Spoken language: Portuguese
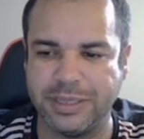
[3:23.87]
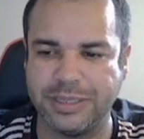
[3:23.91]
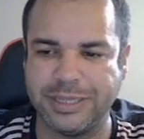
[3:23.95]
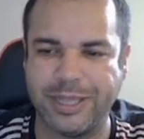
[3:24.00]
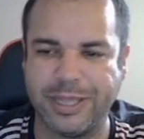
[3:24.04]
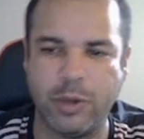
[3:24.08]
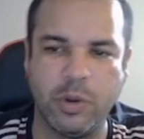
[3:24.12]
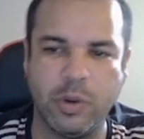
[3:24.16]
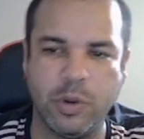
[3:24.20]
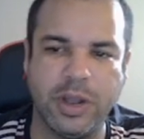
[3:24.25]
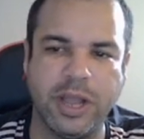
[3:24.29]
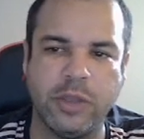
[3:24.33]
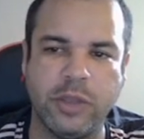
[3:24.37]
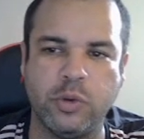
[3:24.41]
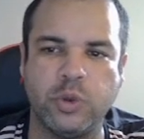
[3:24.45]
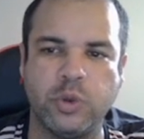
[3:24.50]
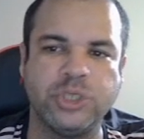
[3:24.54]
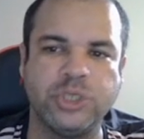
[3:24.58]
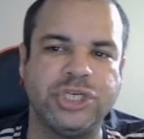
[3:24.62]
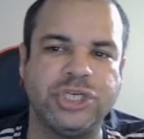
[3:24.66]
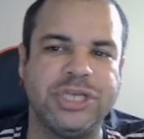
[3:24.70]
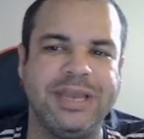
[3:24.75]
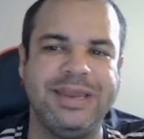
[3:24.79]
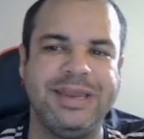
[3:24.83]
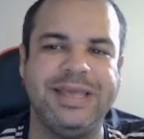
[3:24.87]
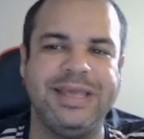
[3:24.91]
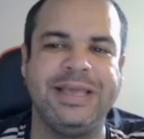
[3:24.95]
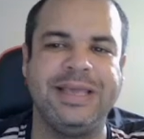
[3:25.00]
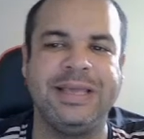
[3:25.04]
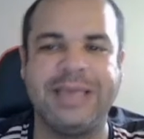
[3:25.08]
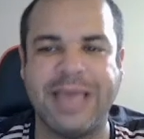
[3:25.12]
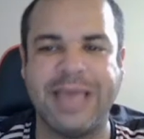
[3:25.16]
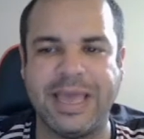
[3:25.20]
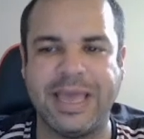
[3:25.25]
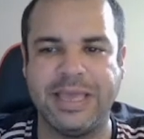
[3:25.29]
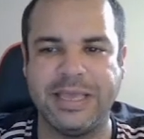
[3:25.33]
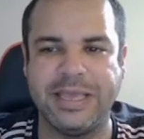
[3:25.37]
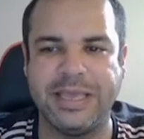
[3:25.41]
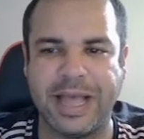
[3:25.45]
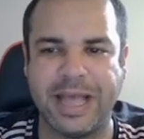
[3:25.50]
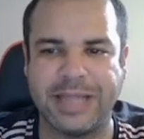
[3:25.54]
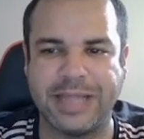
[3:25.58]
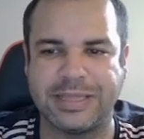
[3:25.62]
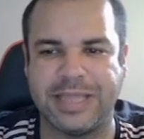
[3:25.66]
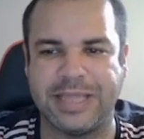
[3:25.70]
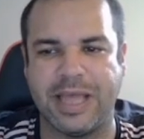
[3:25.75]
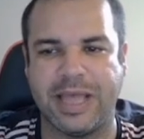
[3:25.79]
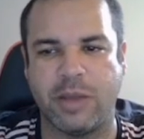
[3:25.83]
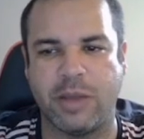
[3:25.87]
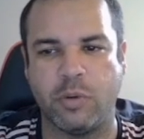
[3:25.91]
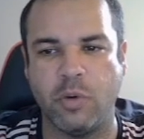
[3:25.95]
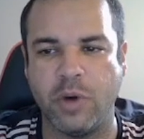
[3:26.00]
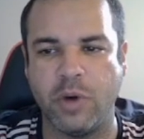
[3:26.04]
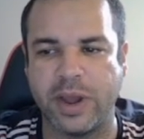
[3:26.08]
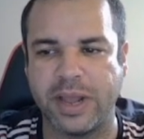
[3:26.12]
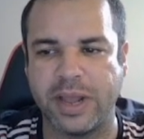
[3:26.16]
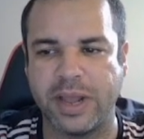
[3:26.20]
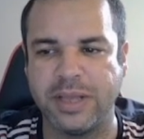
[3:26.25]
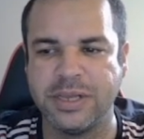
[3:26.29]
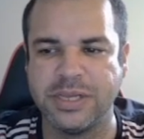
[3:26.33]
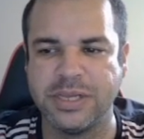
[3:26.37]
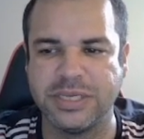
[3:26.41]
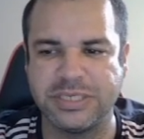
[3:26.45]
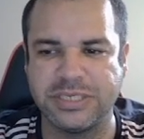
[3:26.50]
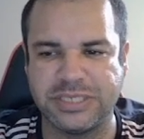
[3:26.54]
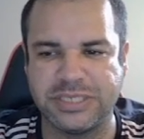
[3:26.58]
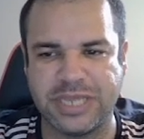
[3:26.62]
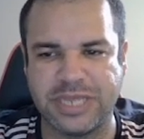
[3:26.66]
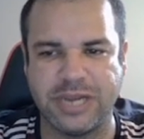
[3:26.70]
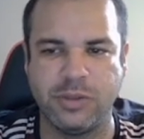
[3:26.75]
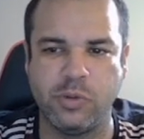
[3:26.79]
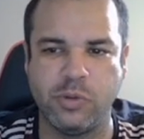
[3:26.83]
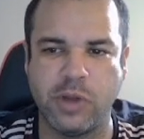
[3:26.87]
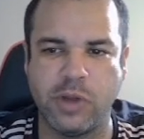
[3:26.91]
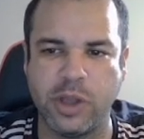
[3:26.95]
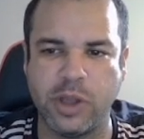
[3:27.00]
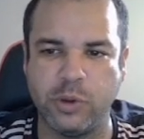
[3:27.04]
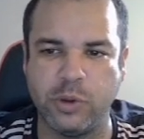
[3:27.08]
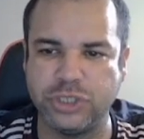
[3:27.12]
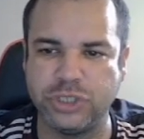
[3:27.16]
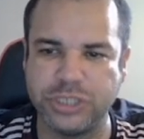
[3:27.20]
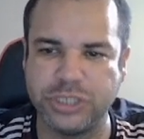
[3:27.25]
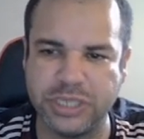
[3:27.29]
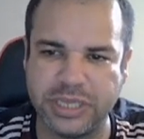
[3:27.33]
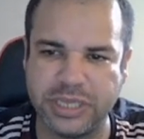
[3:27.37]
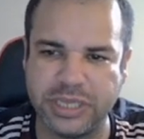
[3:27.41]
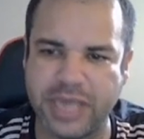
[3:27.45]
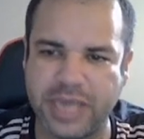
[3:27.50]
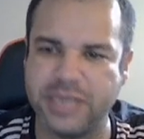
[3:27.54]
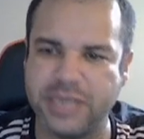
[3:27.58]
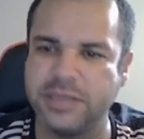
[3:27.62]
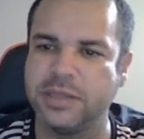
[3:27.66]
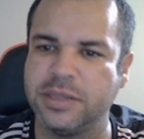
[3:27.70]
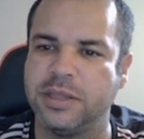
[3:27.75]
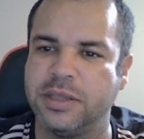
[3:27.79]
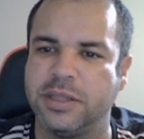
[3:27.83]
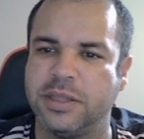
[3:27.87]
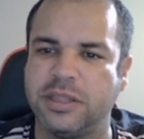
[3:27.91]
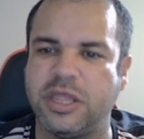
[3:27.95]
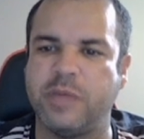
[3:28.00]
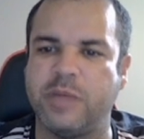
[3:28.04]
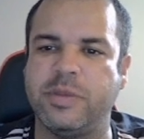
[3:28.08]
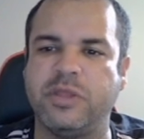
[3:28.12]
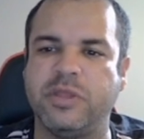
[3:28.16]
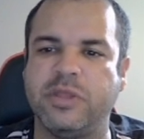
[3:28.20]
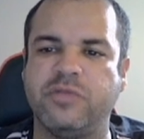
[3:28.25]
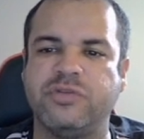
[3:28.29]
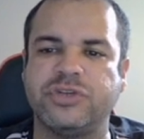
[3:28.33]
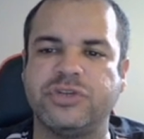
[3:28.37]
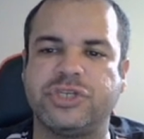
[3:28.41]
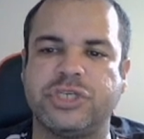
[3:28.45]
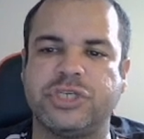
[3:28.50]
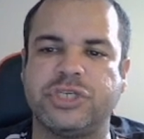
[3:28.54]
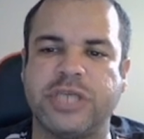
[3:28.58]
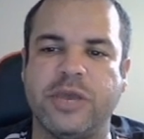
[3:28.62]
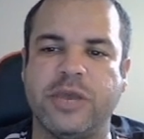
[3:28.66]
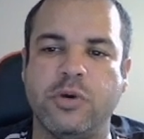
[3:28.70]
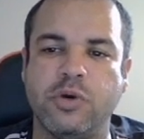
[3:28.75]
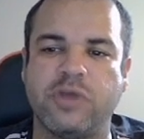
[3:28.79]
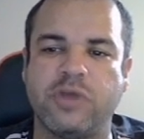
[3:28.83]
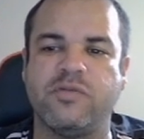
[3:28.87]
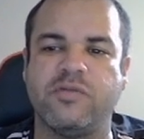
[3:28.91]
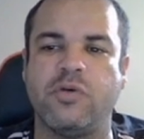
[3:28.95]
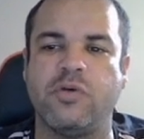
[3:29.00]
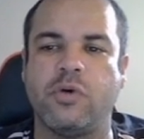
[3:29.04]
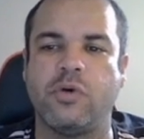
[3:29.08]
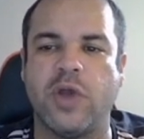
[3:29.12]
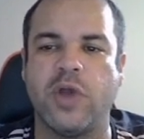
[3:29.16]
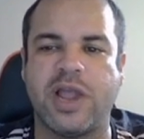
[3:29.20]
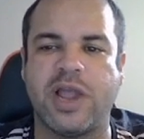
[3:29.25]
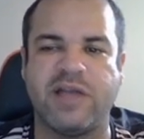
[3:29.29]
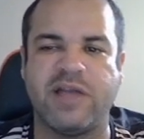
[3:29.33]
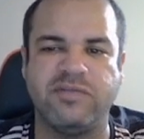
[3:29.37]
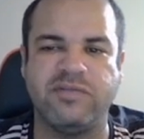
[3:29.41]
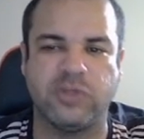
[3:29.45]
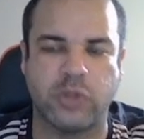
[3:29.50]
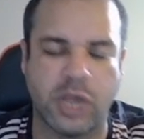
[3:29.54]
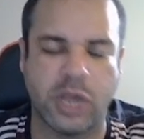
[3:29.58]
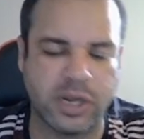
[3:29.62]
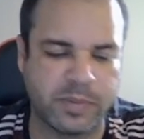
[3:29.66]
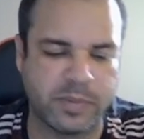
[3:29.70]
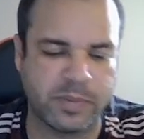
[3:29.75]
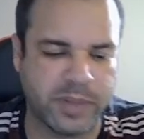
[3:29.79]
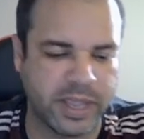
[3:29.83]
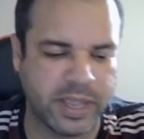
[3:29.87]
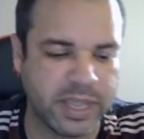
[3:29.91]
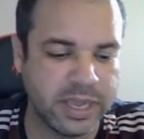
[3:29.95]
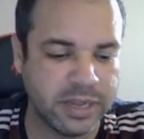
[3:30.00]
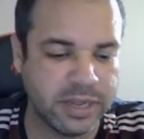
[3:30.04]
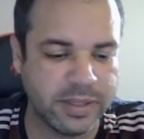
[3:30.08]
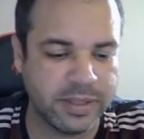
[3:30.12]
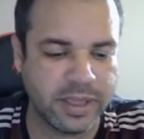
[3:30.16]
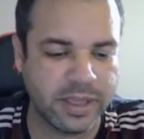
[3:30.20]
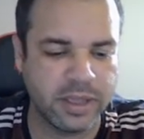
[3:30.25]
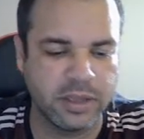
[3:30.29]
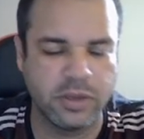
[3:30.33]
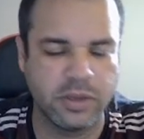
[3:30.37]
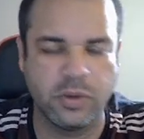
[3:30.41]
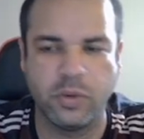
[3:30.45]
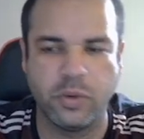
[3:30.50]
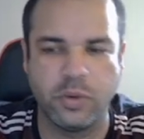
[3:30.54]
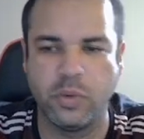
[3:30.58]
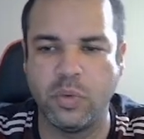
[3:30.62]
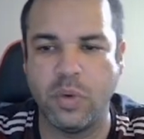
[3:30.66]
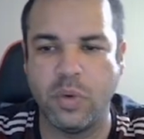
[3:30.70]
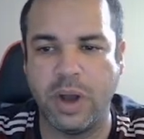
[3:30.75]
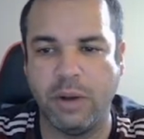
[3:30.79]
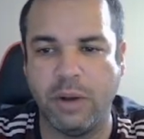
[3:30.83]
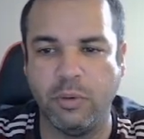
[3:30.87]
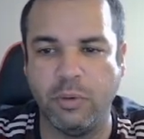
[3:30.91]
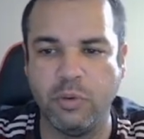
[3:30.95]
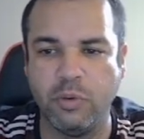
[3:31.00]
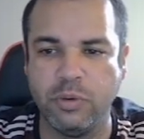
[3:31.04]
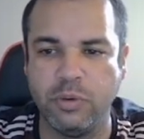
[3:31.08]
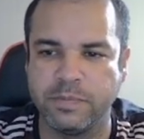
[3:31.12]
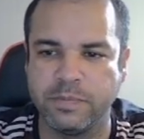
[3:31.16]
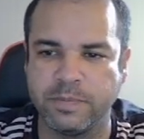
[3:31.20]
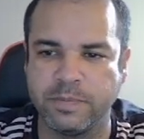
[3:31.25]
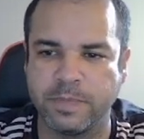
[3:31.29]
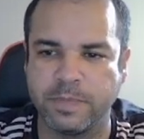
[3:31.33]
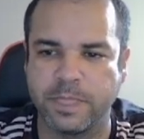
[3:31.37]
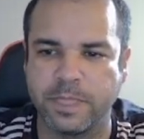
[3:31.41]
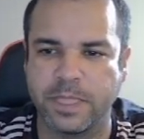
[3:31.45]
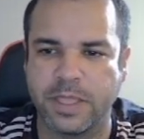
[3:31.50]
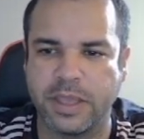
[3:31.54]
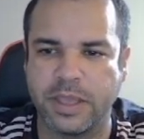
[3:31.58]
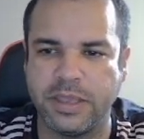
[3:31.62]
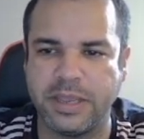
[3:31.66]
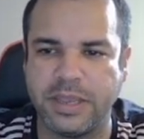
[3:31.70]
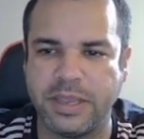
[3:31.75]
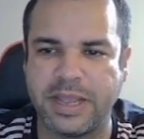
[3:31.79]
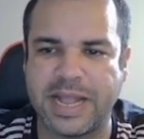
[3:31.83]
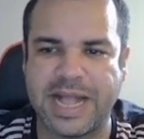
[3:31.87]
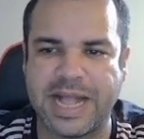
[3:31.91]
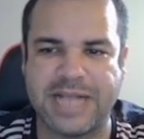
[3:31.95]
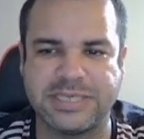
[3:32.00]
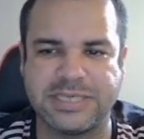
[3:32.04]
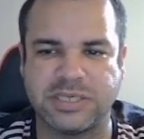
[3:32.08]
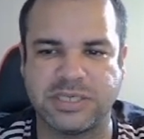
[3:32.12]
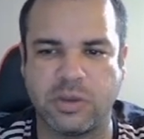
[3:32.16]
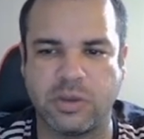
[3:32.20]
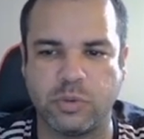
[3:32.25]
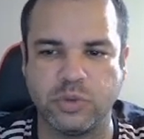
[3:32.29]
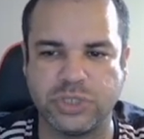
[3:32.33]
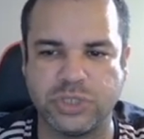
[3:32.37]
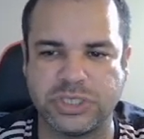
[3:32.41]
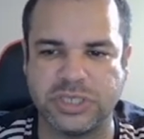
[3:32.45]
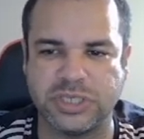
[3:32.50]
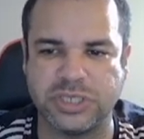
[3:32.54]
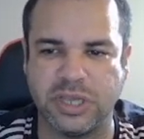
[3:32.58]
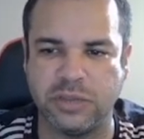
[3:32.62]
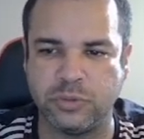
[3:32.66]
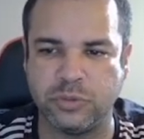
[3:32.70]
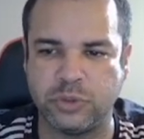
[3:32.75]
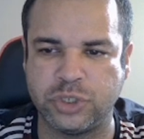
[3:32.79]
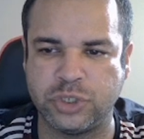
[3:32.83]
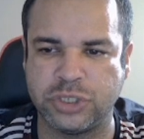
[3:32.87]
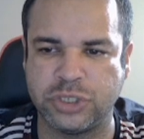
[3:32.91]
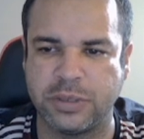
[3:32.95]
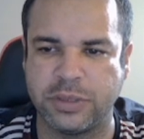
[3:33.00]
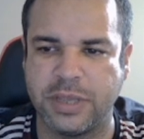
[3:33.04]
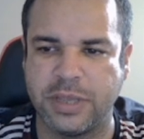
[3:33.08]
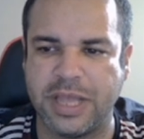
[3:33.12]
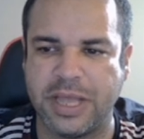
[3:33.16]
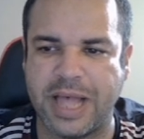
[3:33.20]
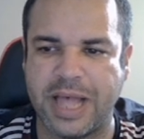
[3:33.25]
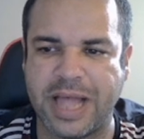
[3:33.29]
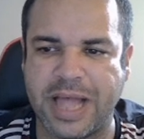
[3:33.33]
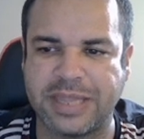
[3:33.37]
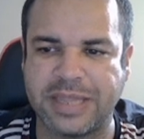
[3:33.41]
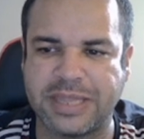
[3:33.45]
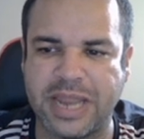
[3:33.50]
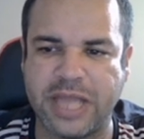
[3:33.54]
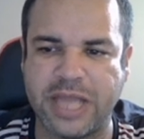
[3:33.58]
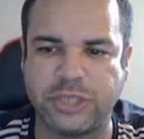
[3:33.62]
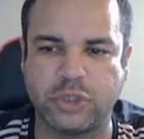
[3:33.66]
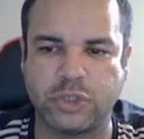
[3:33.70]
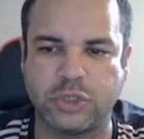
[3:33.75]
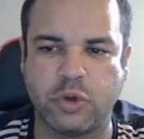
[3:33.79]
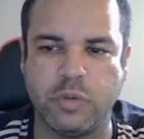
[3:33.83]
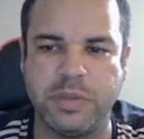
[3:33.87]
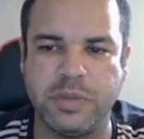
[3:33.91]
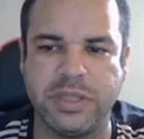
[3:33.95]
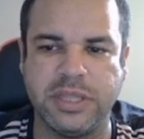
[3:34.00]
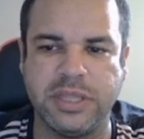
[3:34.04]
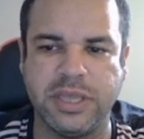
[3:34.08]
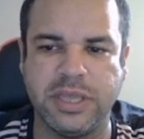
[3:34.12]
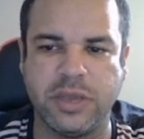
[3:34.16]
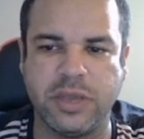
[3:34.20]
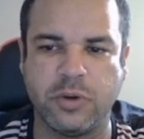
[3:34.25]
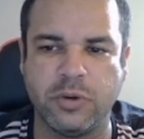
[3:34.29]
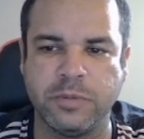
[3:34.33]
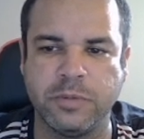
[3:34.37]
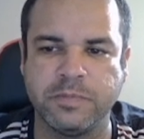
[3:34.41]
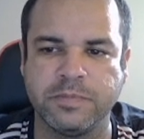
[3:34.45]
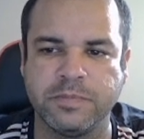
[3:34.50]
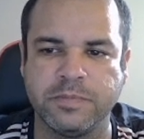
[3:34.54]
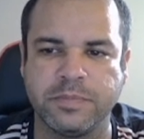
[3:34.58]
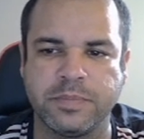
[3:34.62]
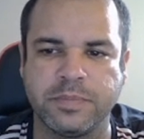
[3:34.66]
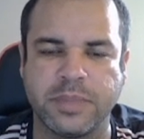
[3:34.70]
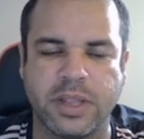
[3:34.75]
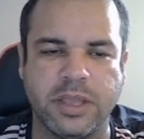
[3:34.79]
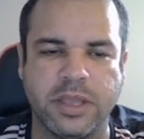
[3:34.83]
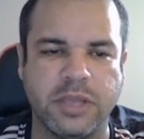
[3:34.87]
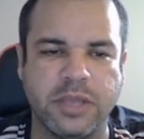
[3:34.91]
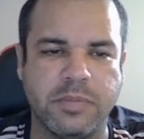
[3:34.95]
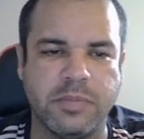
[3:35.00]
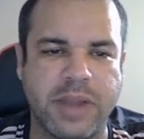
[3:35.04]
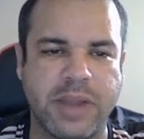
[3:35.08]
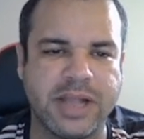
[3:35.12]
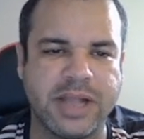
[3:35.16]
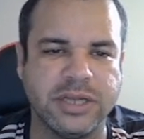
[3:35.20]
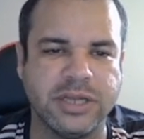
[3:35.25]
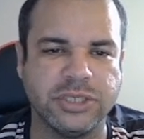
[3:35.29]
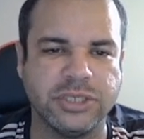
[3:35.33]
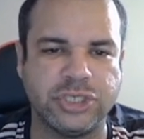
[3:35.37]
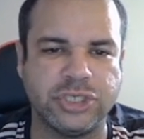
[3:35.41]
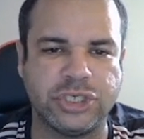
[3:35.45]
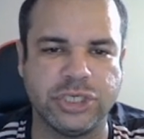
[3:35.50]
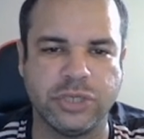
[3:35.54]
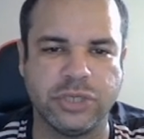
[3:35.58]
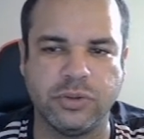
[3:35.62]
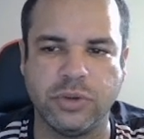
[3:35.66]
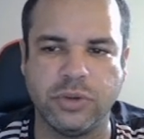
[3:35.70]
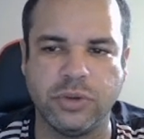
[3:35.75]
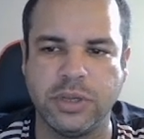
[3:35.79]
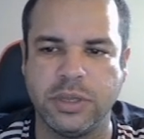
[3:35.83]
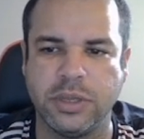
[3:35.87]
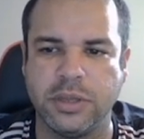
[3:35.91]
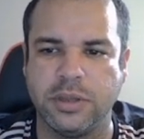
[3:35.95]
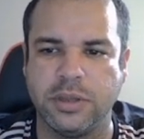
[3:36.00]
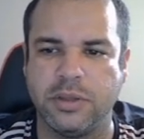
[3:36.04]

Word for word: Não ganhou de ninguém até agora. Se ele não ganhou de ninguém, também não vou ser eu que vou colocar a vitória para ele, né? um a um em casa com Santos. Atlético Mineiro e Bragantino.